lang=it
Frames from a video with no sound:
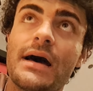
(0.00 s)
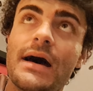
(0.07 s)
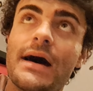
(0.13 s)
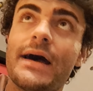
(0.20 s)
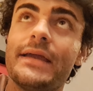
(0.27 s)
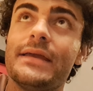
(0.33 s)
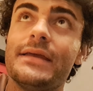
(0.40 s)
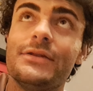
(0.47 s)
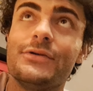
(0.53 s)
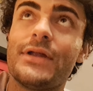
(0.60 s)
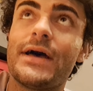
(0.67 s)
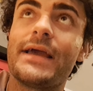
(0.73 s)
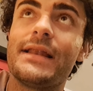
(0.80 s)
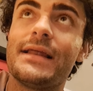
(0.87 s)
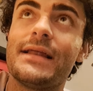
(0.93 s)
hai, non
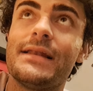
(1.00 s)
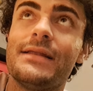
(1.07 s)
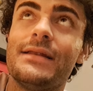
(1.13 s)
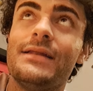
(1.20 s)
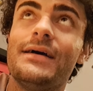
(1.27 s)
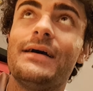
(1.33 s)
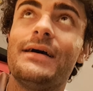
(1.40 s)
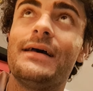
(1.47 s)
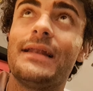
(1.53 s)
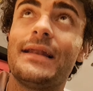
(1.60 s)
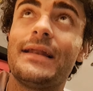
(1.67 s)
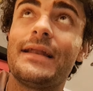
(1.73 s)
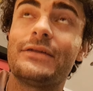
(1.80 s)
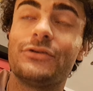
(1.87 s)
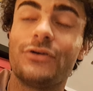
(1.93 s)
hai
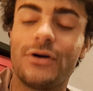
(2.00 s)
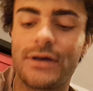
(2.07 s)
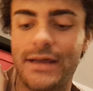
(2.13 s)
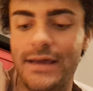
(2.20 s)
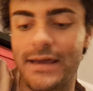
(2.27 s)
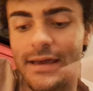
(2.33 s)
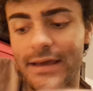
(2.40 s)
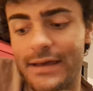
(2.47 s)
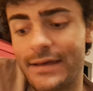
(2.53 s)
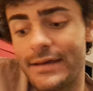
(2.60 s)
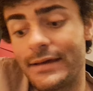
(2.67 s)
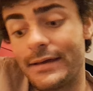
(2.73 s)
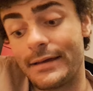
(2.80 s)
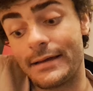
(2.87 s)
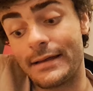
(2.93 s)
l'allenatore,
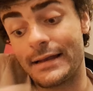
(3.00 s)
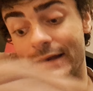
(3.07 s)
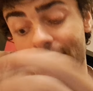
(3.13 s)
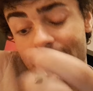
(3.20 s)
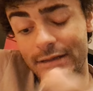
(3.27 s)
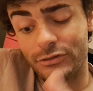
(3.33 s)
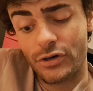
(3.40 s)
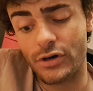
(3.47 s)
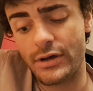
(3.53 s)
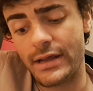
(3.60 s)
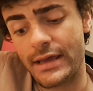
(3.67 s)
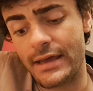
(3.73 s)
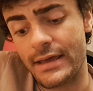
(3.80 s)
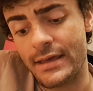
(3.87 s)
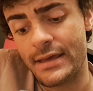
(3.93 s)
eh,
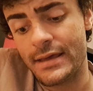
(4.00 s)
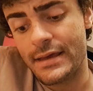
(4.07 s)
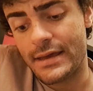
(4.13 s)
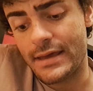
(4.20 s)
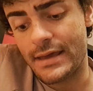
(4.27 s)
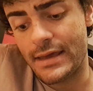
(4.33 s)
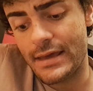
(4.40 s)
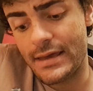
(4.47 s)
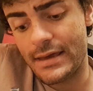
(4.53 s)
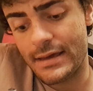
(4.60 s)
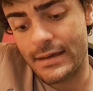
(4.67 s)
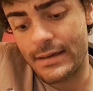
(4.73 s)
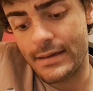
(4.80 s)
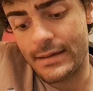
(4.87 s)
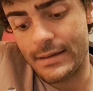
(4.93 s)
l'allenatore e
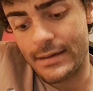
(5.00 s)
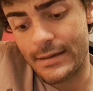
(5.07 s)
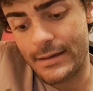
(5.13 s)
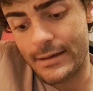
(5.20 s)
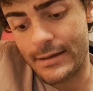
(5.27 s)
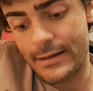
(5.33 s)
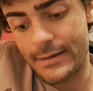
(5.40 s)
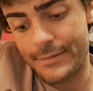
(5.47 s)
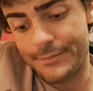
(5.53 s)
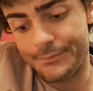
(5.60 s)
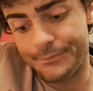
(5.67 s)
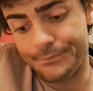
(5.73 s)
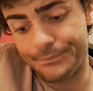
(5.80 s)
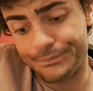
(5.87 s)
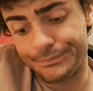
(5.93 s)
eh,
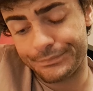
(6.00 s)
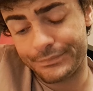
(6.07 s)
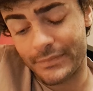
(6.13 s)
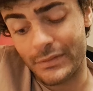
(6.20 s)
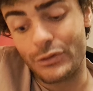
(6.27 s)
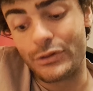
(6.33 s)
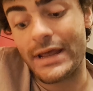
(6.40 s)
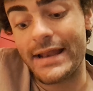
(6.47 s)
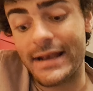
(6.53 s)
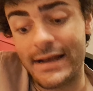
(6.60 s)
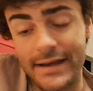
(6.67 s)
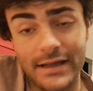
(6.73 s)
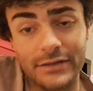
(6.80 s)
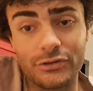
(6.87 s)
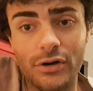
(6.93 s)
non hai
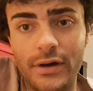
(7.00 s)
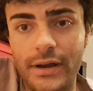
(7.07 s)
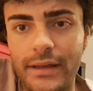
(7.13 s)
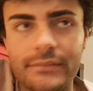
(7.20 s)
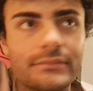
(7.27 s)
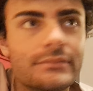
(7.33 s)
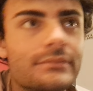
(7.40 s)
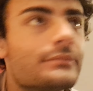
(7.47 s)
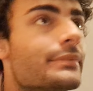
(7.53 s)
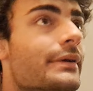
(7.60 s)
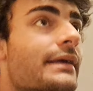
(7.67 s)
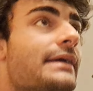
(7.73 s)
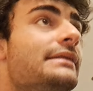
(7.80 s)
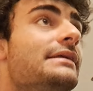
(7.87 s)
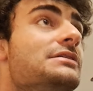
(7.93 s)
l'allenatore,
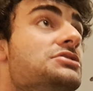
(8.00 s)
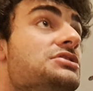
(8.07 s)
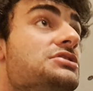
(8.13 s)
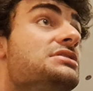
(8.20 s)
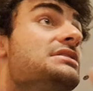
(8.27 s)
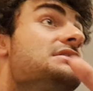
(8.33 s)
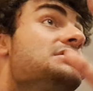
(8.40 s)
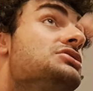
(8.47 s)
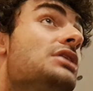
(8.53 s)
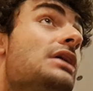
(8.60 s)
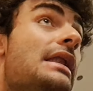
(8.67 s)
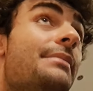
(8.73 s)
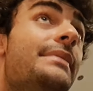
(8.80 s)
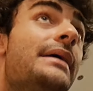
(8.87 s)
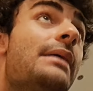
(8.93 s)
perché dici sì ce
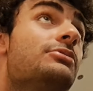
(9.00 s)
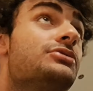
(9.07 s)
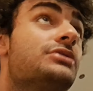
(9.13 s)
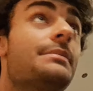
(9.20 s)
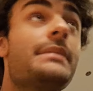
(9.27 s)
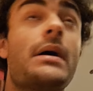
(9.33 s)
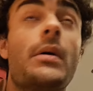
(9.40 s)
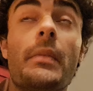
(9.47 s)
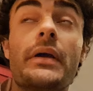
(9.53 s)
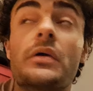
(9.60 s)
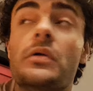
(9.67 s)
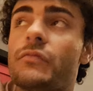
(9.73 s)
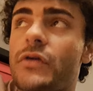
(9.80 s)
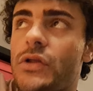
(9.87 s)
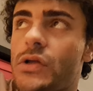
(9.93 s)
l'abbiamo, ce l'abbiamo, ma io
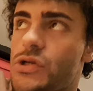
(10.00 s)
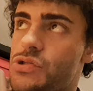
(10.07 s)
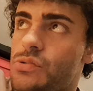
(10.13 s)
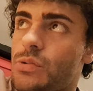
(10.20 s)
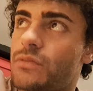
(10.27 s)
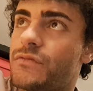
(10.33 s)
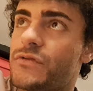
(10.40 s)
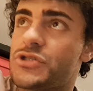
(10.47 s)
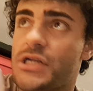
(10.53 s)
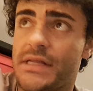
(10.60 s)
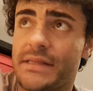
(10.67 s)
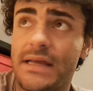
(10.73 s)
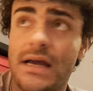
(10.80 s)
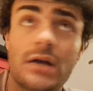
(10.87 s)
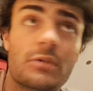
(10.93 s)
non vedo nessuna
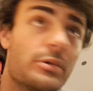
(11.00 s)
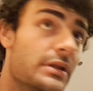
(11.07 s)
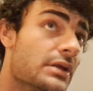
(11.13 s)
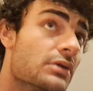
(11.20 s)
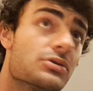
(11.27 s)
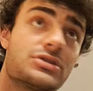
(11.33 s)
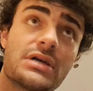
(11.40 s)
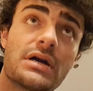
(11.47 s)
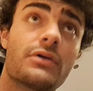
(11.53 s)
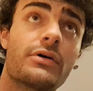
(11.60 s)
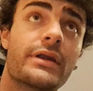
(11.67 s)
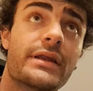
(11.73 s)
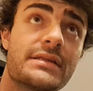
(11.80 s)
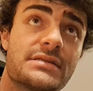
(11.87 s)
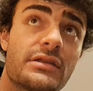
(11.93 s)
ufficialità, quindi non si è
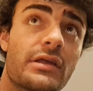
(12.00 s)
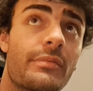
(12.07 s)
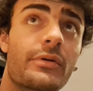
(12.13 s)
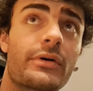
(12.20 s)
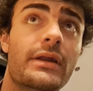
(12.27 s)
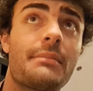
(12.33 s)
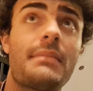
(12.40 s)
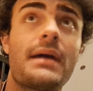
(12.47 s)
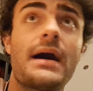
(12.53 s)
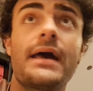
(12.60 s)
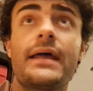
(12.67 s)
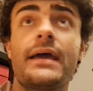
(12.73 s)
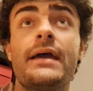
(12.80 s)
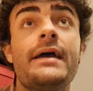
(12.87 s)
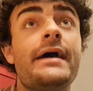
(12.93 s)
ancora iniziato a
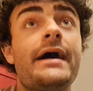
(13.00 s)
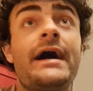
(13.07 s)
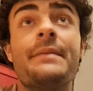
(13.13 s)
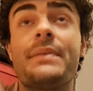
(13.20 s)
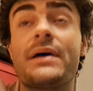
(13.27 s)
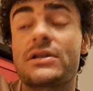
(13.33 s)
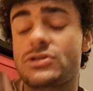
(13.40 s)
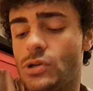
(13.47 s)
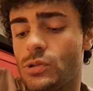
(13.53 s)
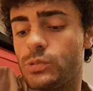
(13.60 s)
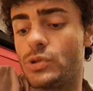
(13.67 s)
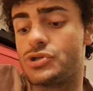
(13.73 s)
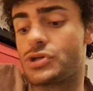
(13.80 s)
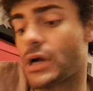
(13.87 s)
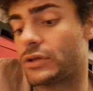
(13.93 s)
programmare, hai perso il
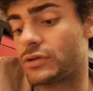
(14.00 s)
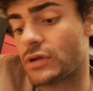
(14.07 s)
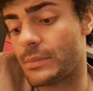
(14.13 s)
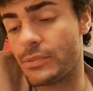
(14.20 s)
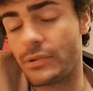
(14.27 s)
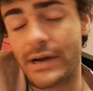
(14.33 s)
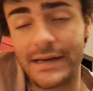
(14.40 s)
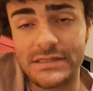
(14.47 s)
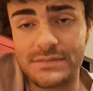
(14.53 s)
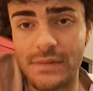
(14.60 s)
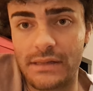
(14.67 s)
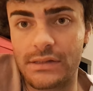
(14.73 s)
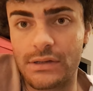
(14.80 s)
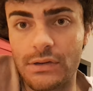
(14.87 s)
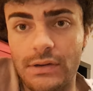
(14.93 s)
tuo giocatore più
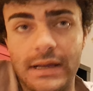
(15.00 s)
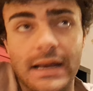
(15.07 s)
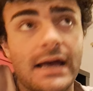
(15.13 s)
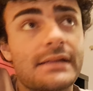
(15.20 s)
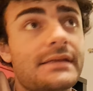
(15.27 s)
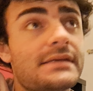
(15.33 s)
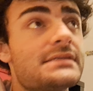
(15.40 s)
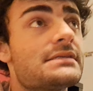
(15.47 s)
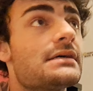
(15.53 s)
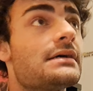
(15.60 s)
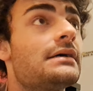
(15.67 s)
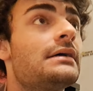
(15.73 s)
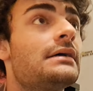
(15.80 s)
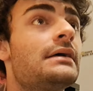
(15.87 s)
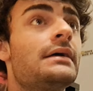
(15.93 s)
carismatico gratis,